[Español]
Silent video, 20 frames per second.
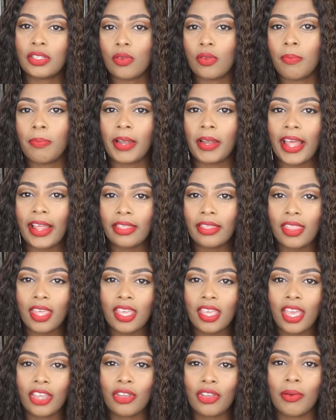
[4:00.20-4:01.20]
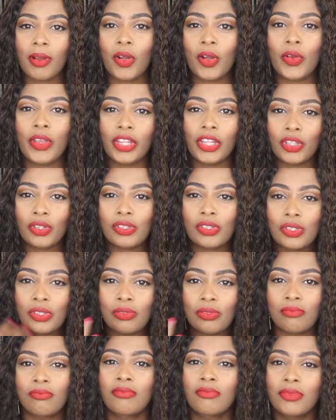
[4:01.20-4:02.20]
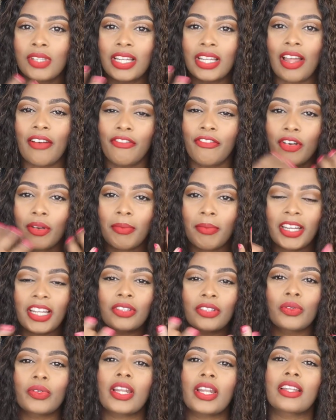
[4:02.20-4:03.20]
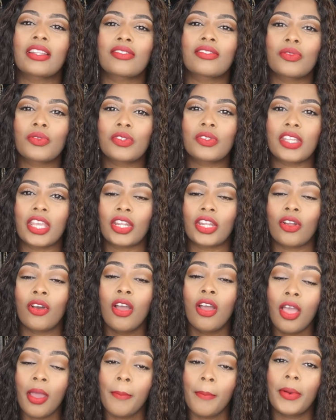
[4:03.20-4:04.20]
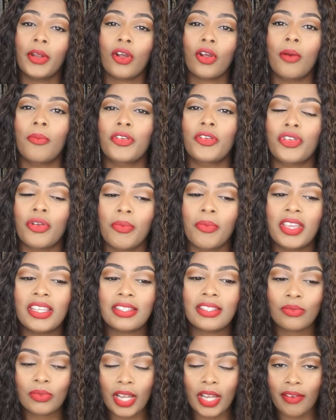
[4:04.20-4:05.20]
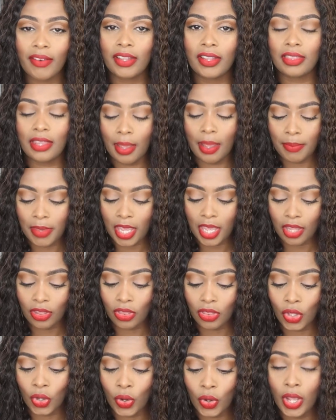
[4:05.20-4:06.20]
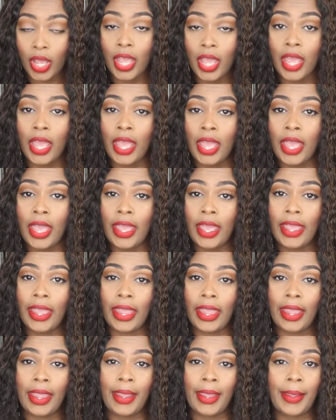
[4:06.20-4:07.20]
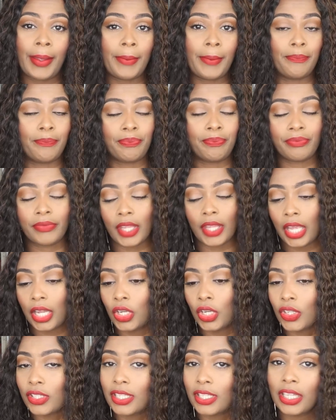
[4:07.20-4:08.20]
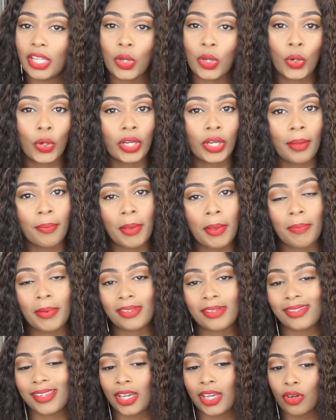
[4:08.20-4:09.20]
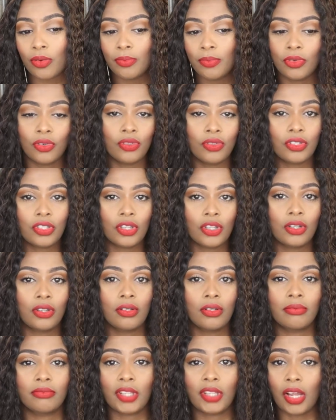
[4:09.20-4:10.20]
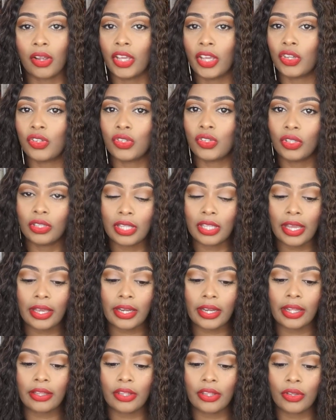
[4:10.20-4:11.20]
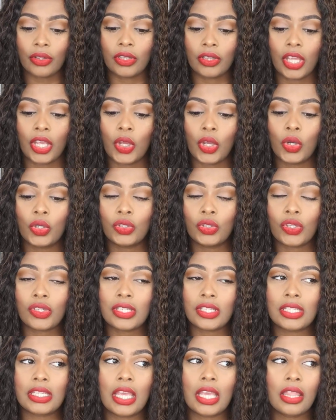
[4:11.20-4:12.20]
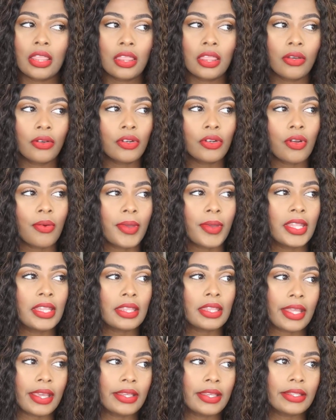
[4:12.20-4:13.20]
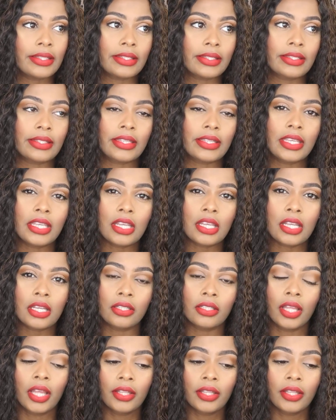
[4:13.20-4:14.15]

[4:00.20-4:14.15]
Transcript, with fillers: su implante y ellos va cogiendo la forma natural de su seno, pero como yo me hice un levantamiento, eh, los siliconas me pesaron mucho, aunque no son tan grandes, yo tengo 295,